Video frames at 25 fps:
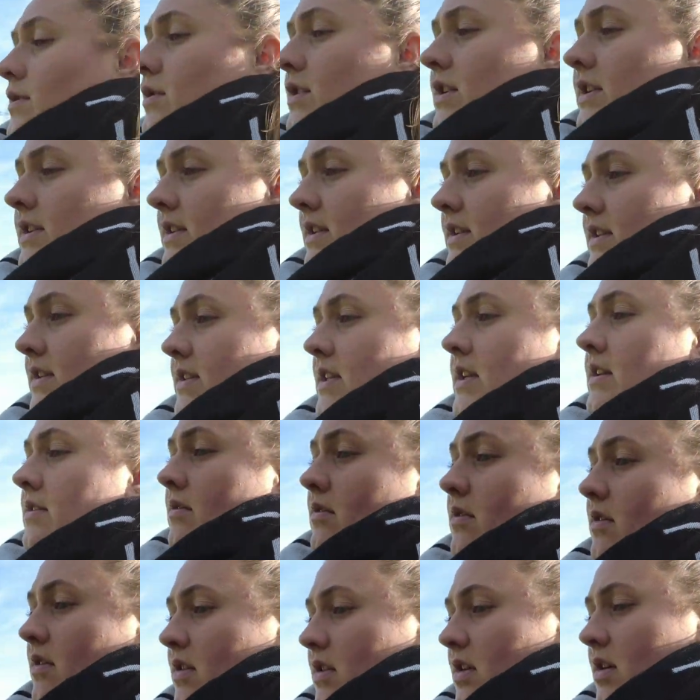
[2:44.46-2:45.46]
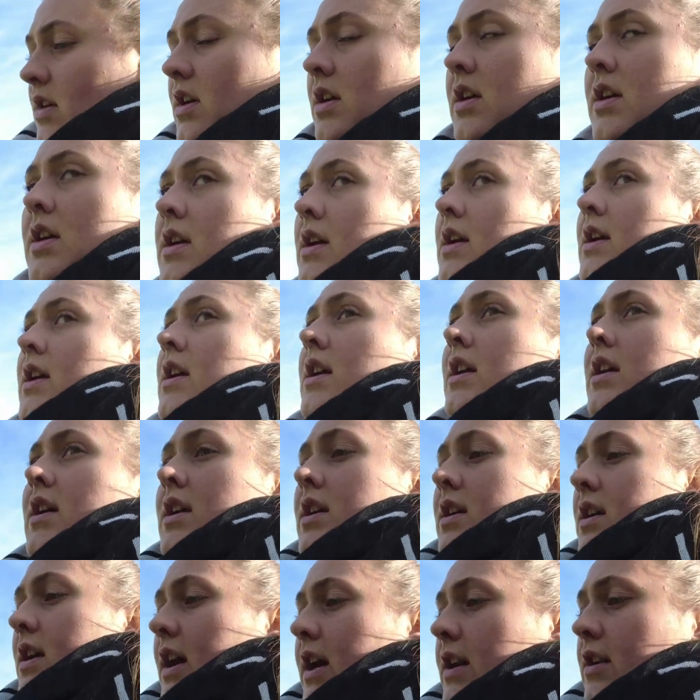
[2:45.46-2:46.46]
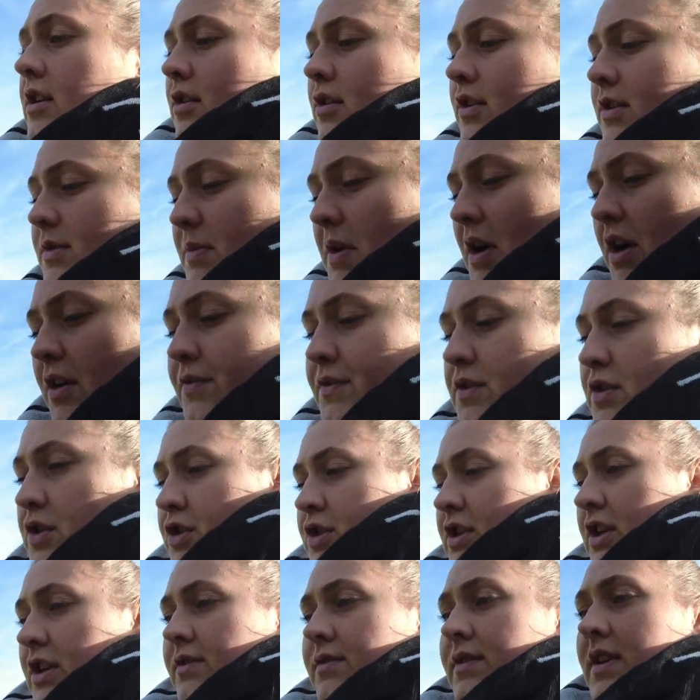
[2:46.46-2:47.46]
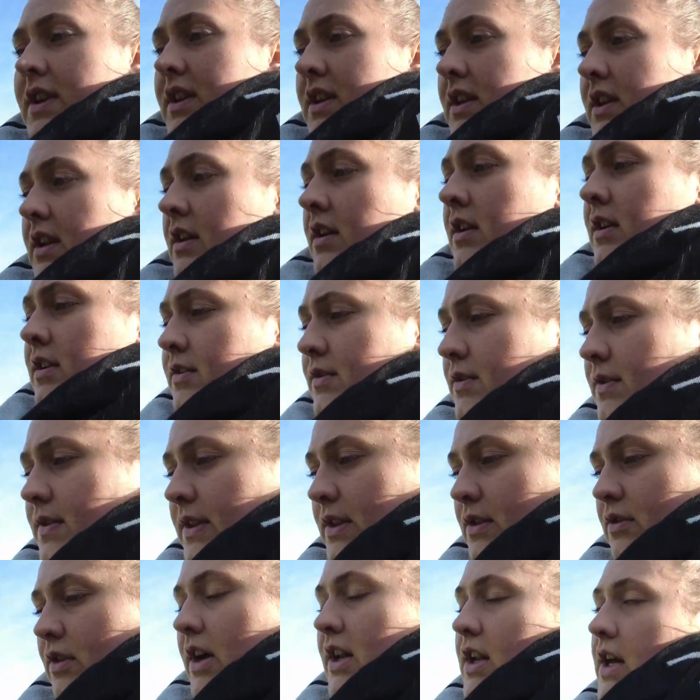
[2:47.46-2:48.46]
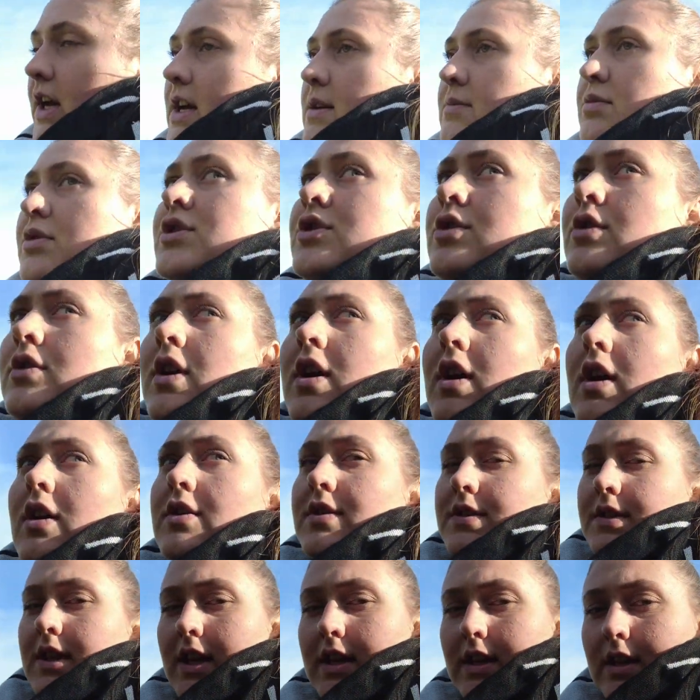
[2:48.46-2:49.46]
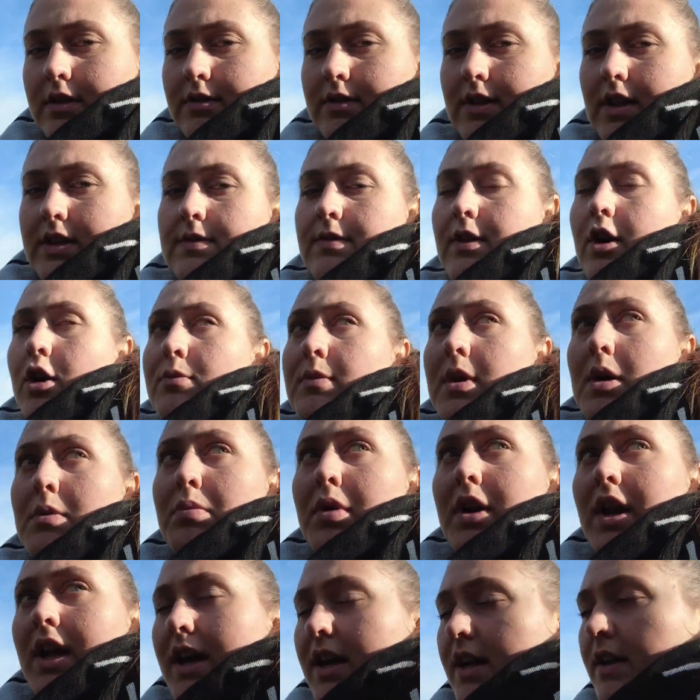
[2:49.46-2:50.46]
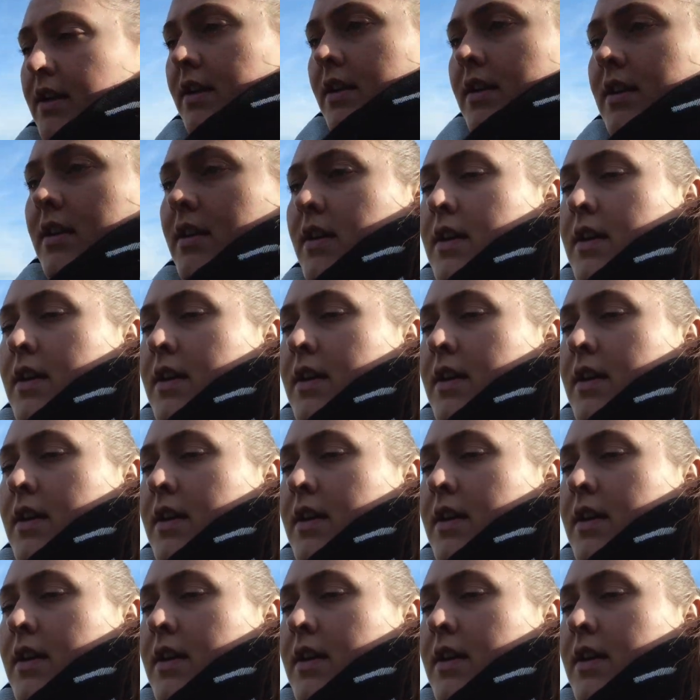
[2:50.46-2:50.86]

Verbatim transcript: so dieses, oh, keine Lust mehr aufzustehen, wenn die sowieso alle halbe Stunde rausgeht. Also das war auch mein Plan,